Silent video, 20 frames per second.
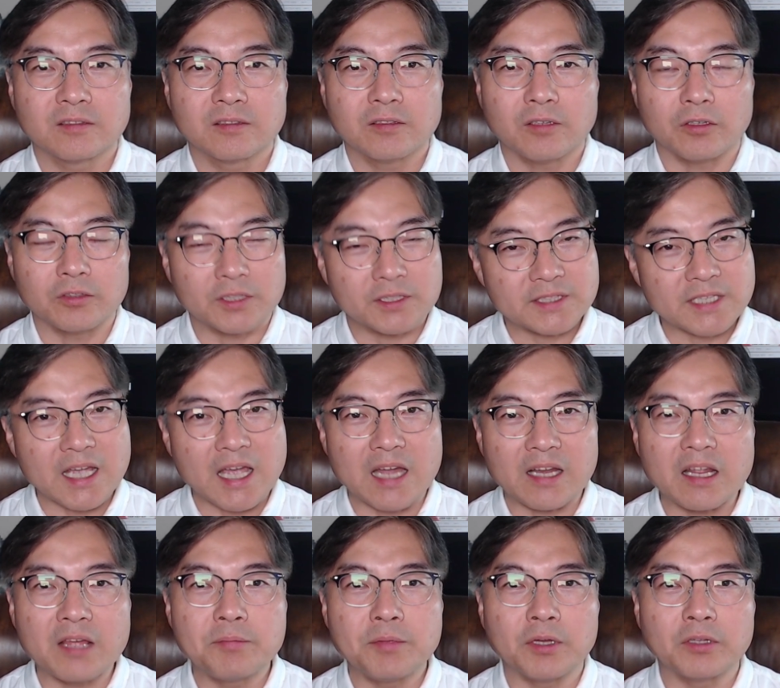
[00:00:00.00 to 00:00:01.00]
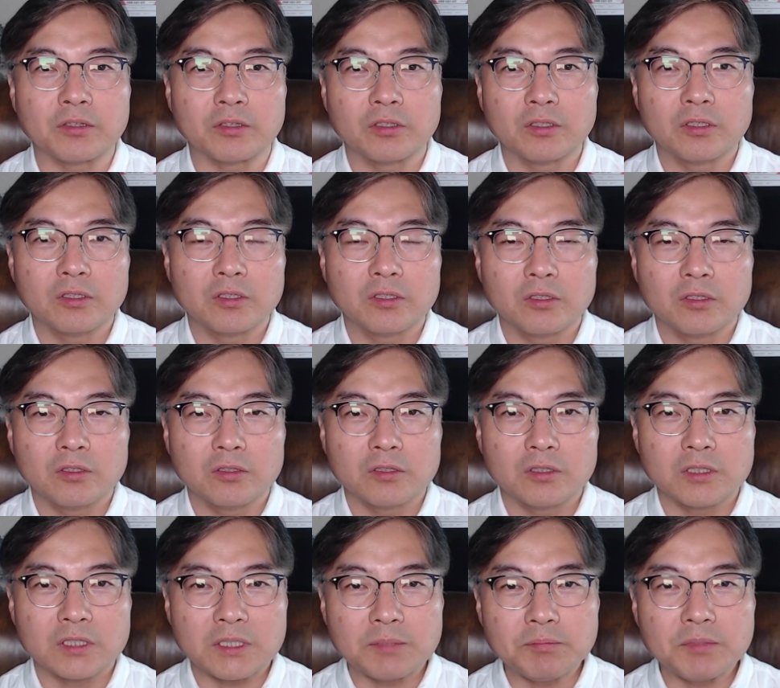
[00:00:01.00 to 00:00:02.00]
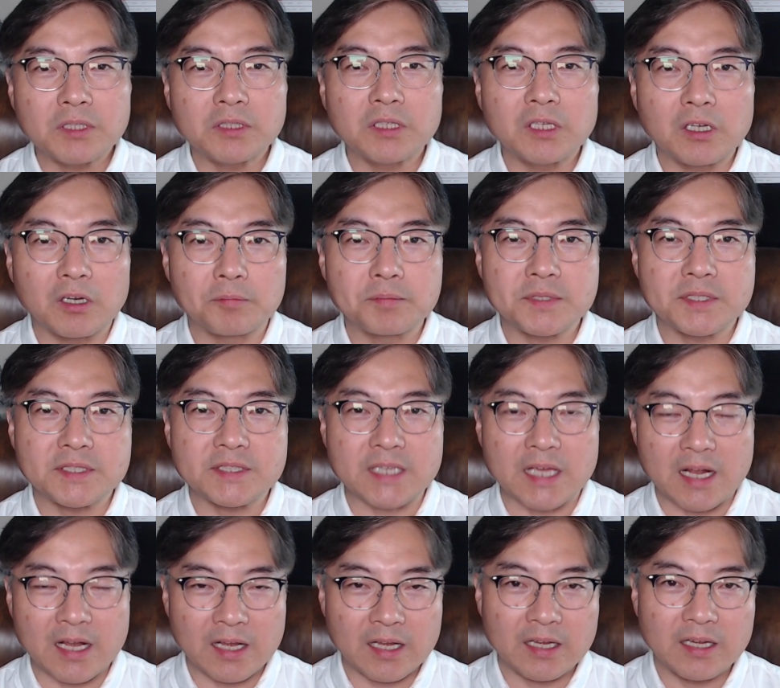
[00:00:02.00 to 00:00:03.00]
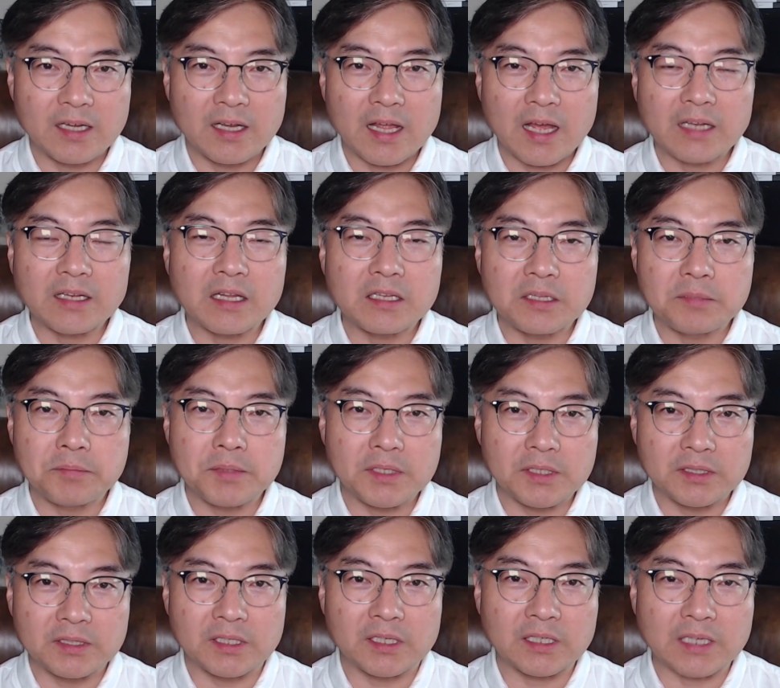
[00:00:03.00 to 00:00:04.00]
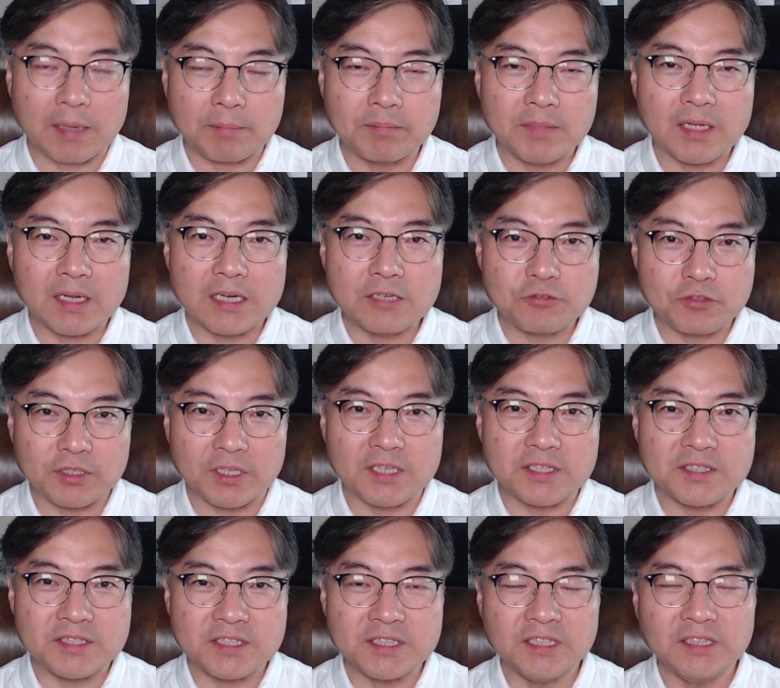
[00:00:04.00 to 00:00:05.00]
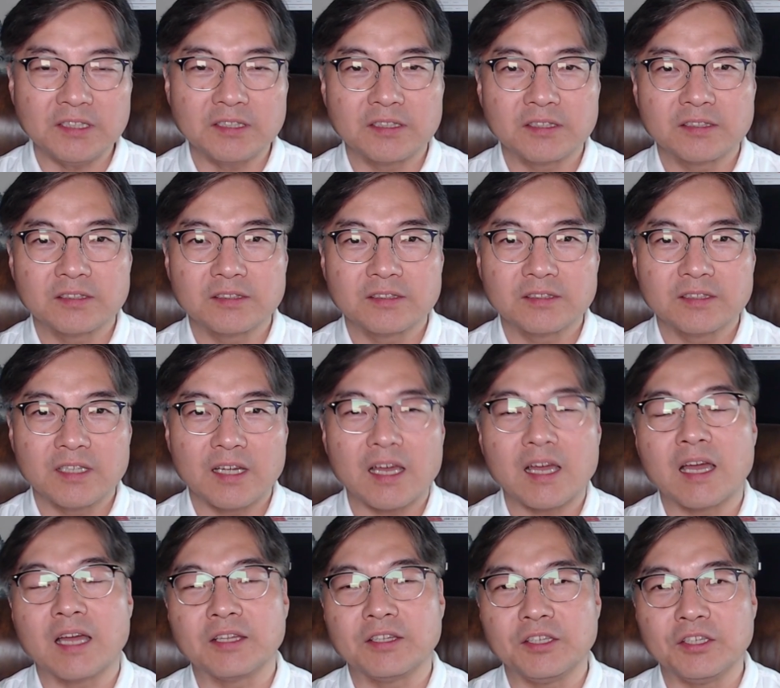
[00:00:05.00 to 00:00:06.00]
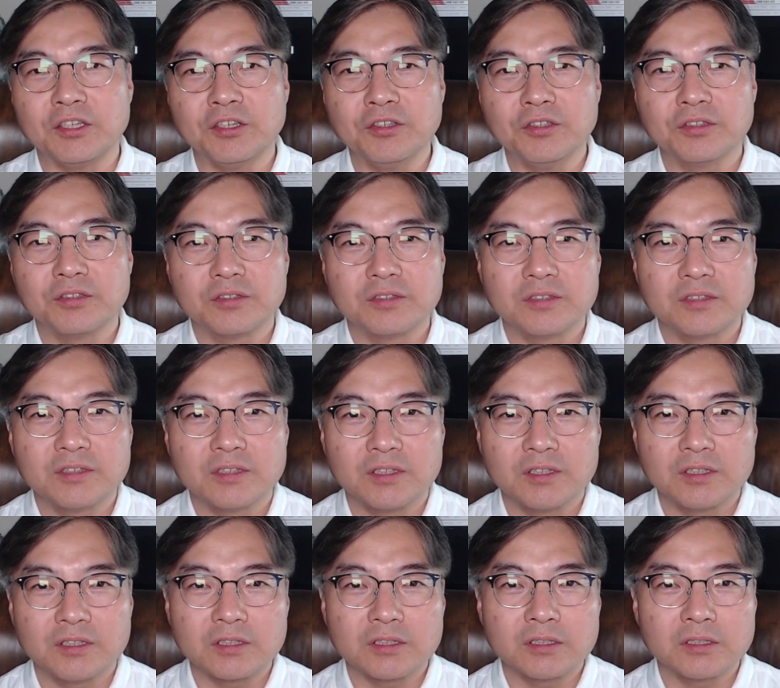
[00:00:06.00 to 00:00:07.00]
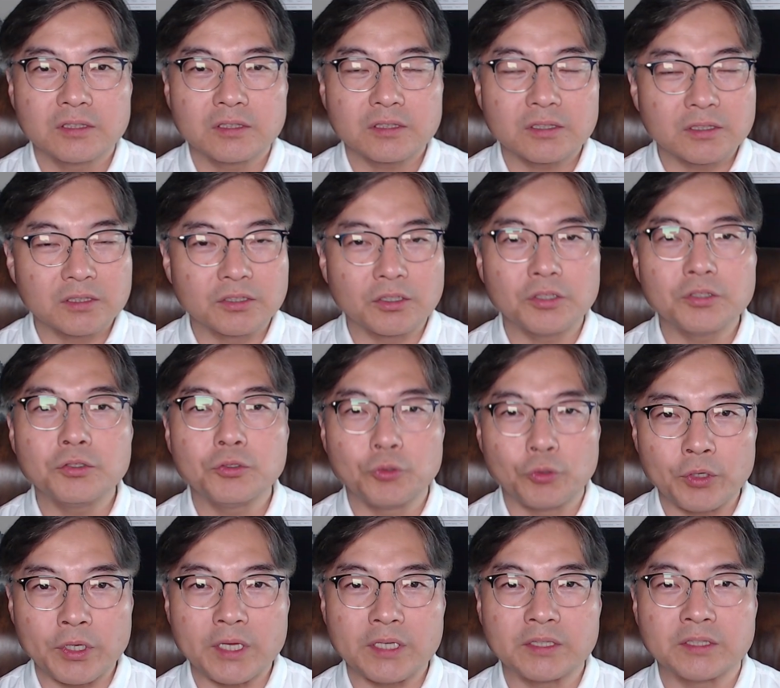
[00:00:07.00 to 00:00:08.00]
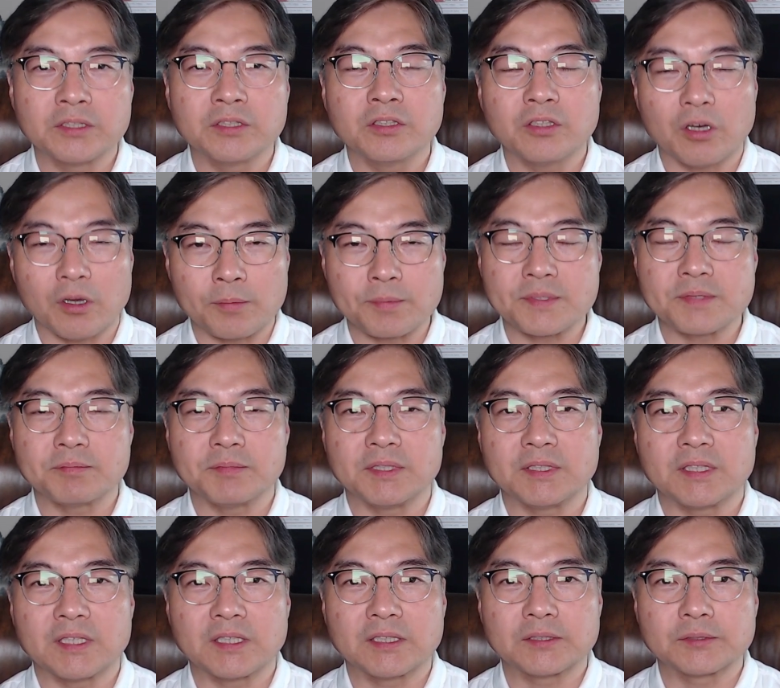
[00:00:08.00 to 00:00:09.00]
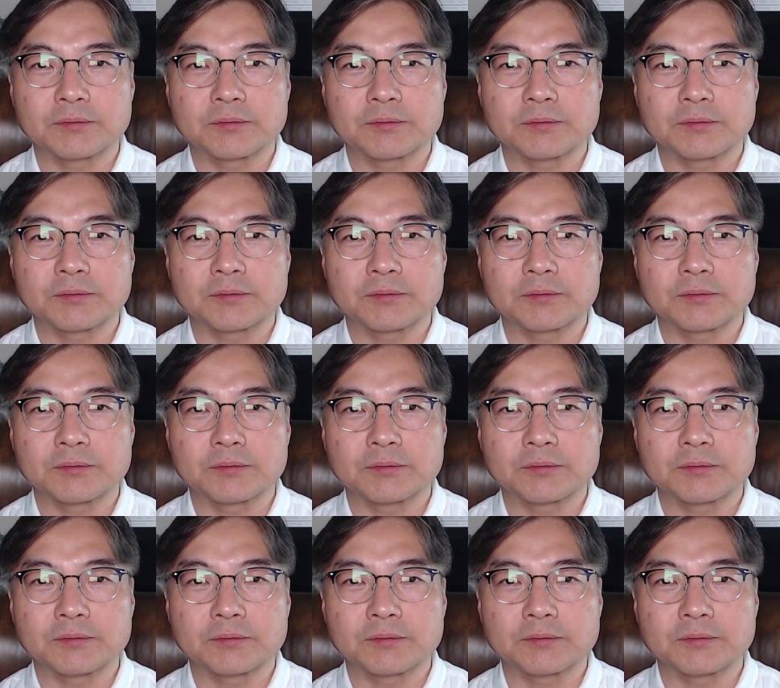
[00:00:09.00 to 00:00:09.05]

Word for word: 어때? 잘하면 힘든 일 없이 잘 하나님 일들 을 감당할 수 있겠지? 아니요. 그런 요행은 없습니다.